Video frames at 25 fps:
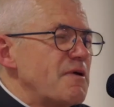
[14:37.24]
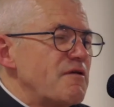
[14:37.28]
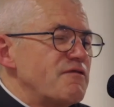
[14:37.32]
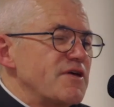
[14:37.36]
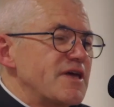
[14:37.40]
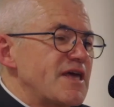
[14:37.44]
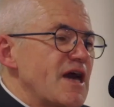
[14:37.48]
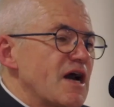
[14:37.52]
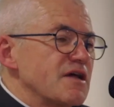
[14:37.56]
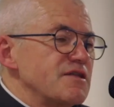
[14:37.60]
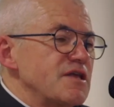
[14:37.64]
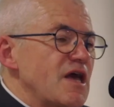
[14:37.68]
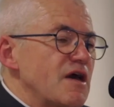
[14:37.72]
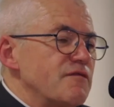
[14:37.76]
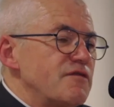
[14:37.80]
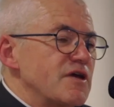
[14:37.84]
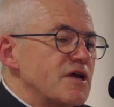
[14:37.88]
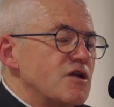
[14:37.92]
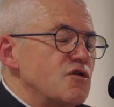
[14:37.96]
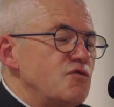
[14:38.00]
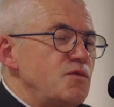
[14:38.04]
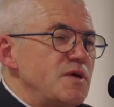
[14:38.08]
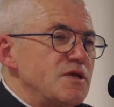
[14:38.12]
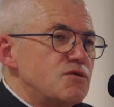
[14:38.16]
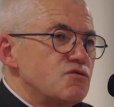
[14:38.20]
avait gardé
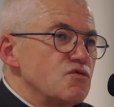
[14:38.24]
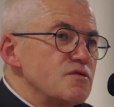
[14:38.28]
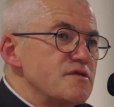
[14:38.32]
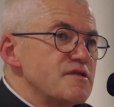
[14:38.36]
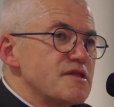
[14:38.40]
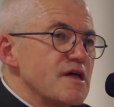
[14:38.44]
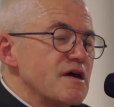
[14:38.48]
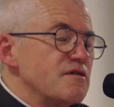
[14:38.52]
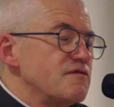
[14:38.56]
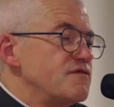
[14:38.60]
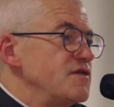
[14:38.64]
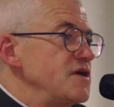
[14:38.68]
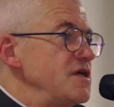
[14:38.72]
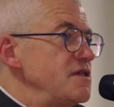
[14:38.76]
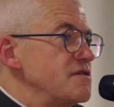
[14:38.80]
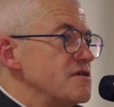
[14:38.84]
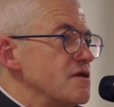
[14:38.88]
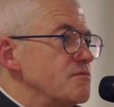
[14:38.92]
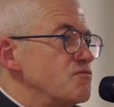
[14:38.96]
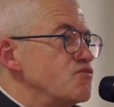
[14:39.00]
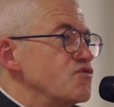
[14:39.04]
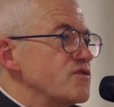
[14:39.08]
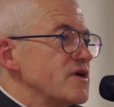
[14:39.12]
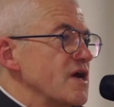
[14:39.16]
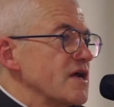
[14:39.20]
avec lui toute sa vie, c'est
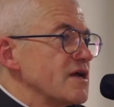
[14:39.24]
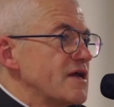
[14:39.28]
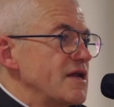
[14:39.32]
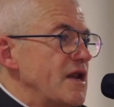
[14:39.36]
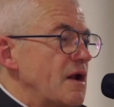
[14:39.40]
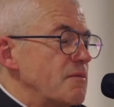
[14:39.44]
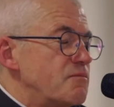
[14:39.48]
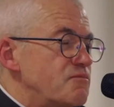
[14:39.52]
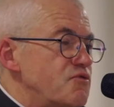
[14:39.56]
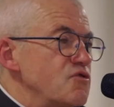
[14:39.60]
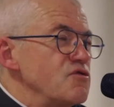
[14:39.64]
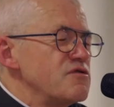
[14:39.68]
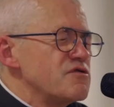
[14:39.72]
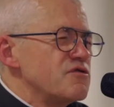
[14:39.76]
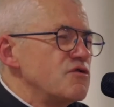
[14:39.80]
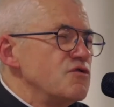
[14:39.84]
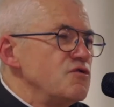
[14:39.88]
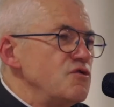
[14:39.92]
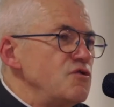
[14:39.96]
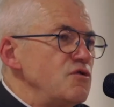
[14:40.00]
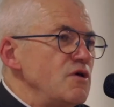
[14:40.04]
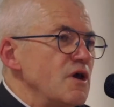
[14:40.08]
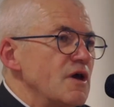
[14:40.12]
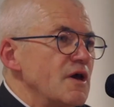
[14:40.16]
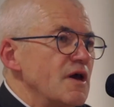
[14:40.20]
le bouquin qu'il a le plus
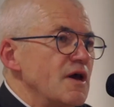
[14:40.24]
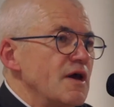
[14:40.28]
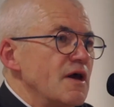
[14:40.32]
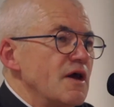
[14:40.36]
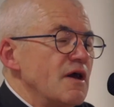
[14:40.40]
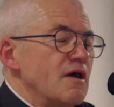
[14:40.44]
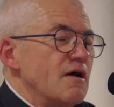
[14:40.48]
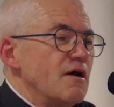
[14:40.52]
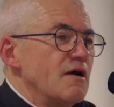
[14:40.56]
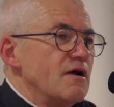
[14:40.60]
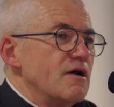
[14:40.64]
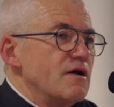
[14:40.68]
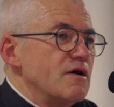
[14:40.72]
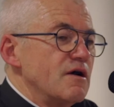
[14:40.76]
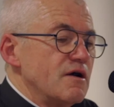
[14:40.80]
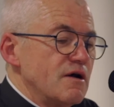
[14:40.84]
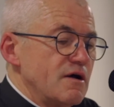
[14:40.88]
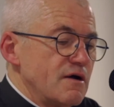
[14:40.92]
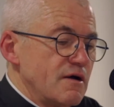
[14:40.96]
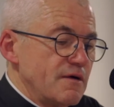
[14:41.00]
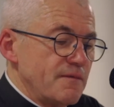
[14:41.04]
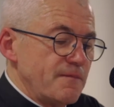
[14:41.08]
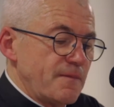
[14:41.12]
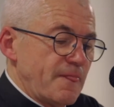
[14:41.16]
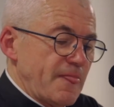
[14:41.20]
lu,
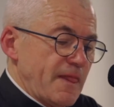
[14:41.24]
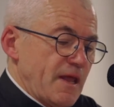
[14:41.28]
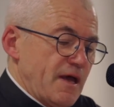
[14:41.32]
euh,